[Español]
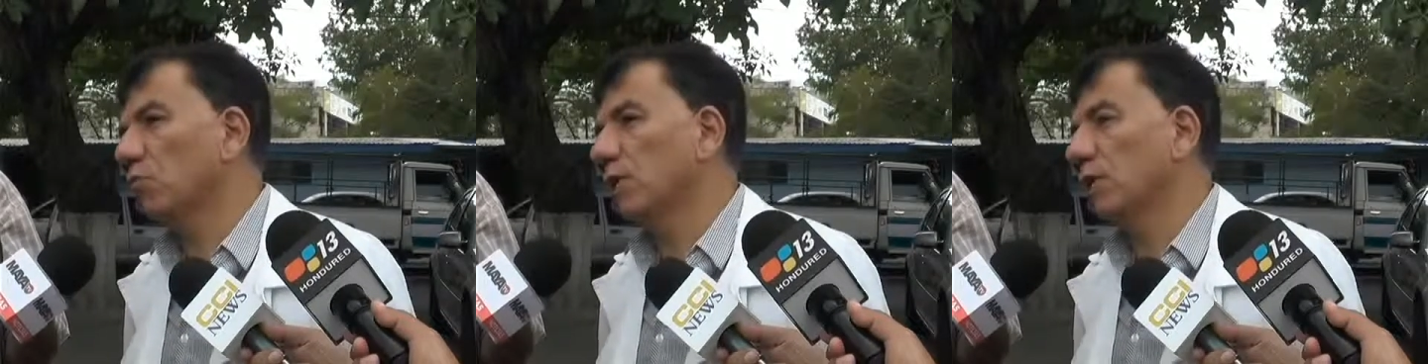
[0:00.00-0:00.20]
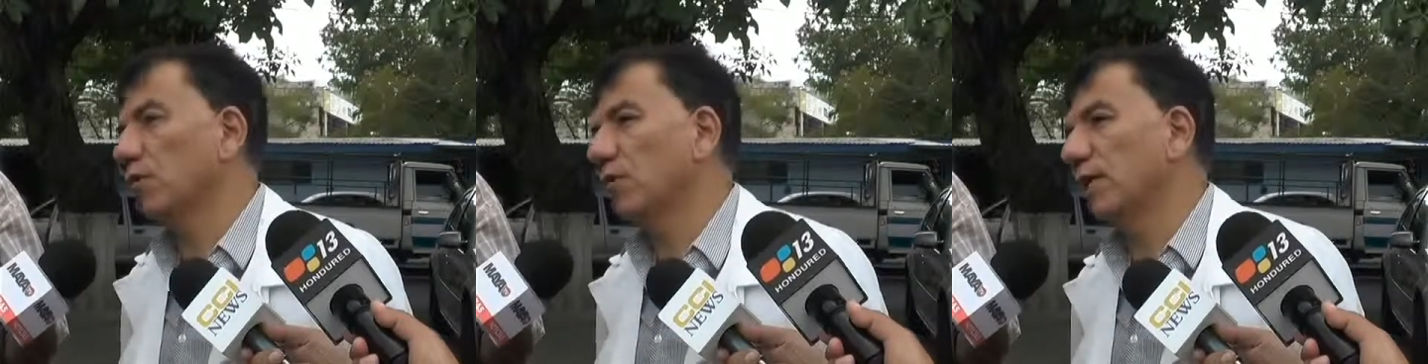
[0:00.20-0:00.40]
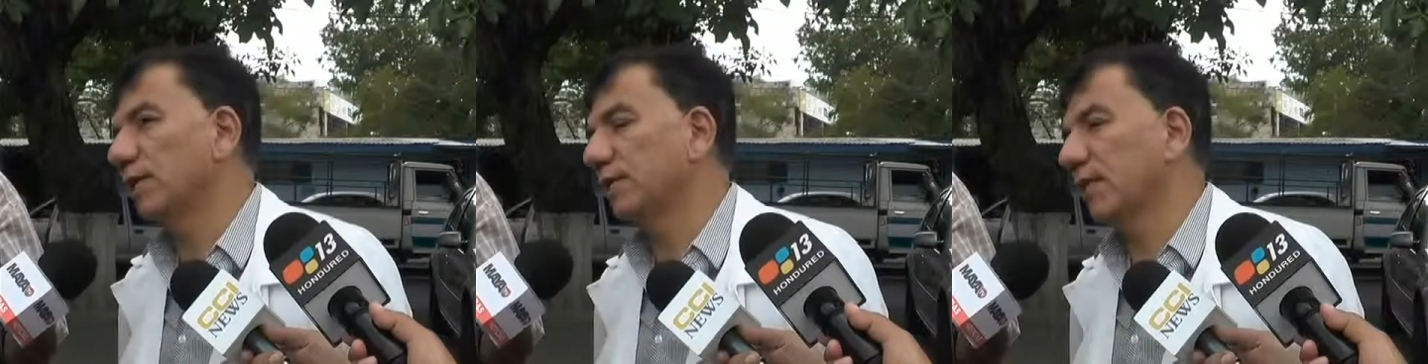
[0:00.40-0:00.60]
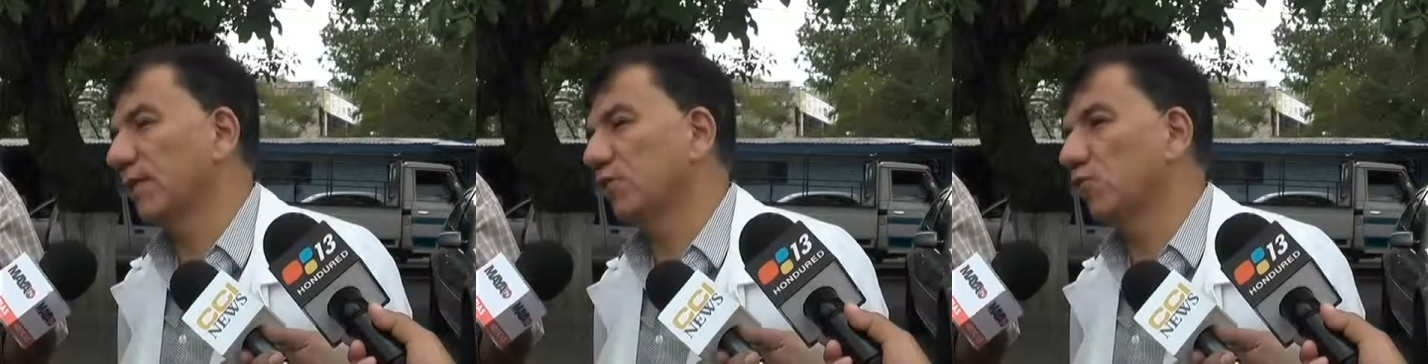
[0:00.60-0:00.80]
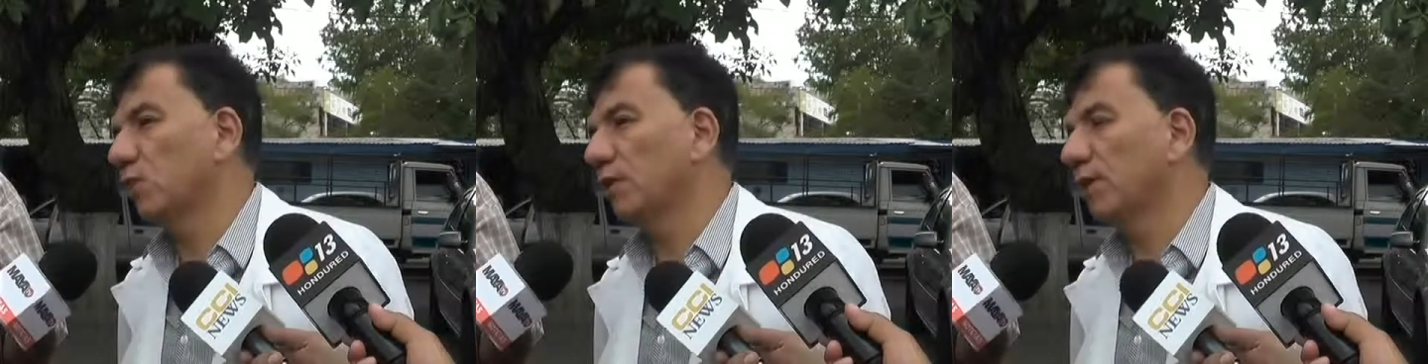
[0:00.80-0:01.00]
cuando ya se ha
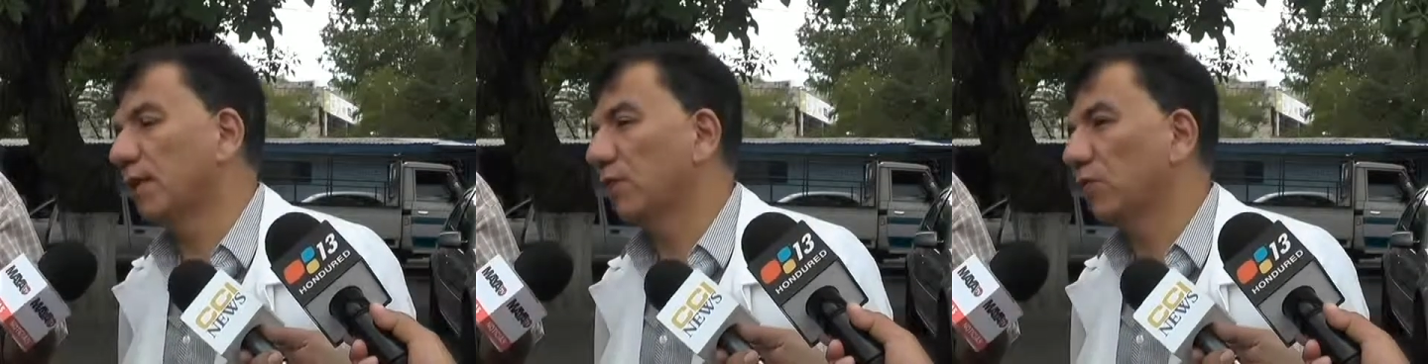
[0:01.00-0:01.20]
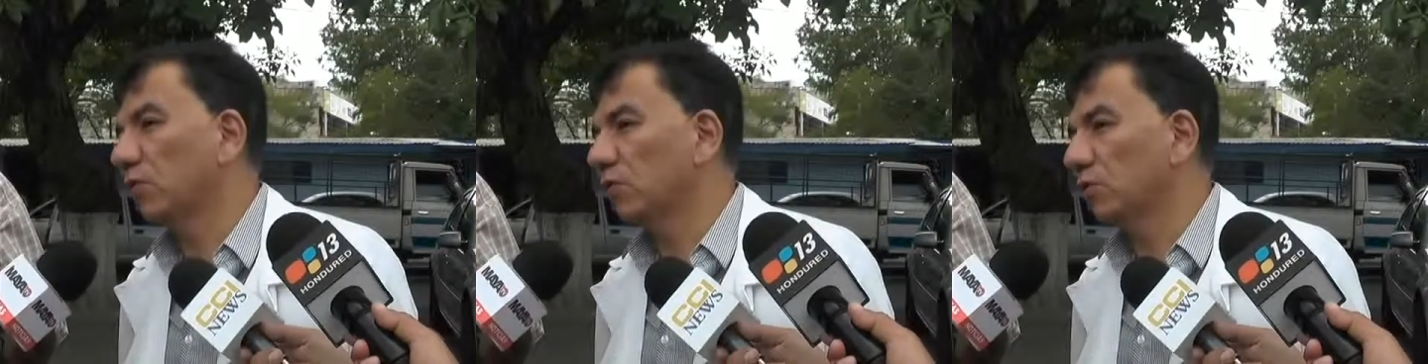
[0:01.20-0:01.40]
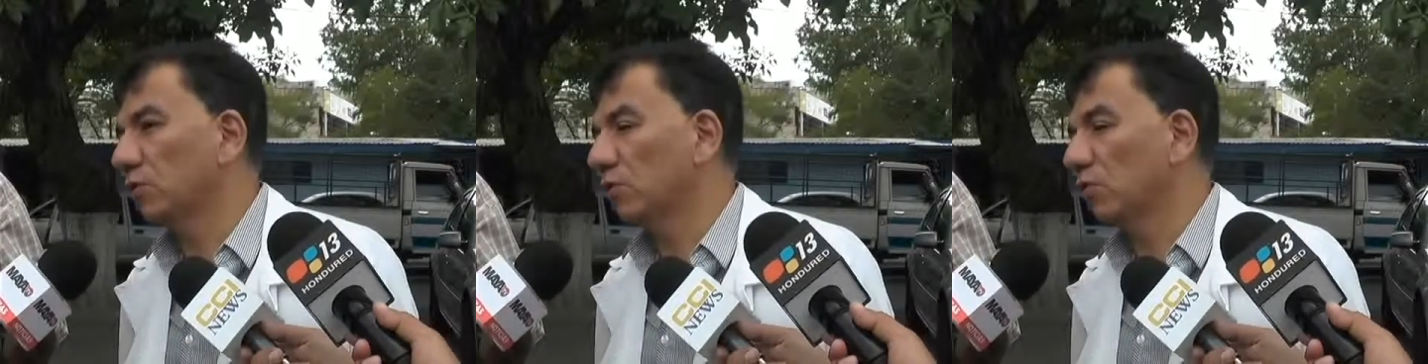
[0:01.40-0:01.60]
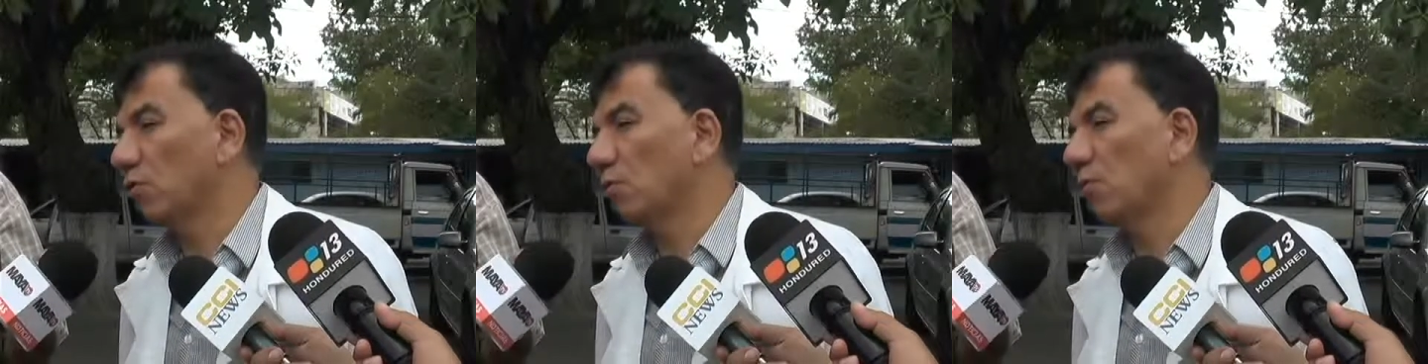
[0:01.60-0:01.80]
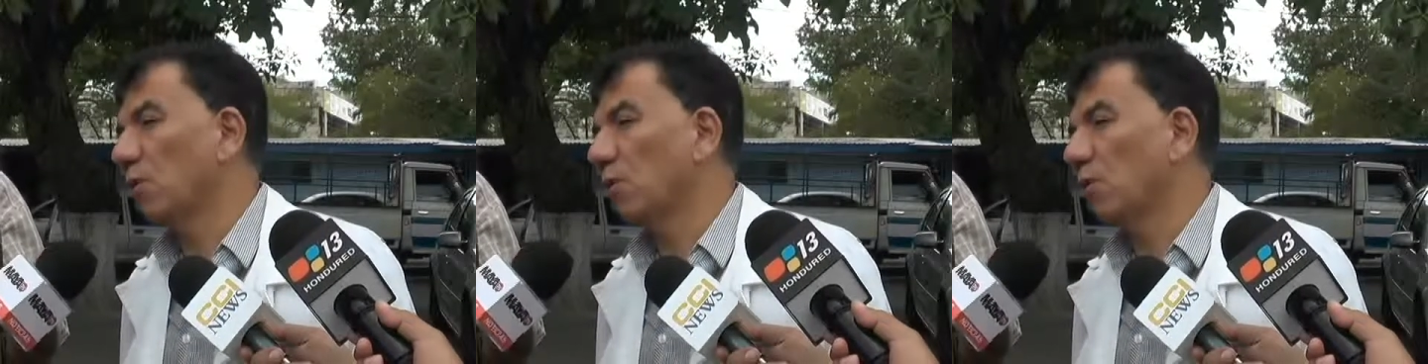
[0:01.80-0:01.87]
hecho el diagnóstico.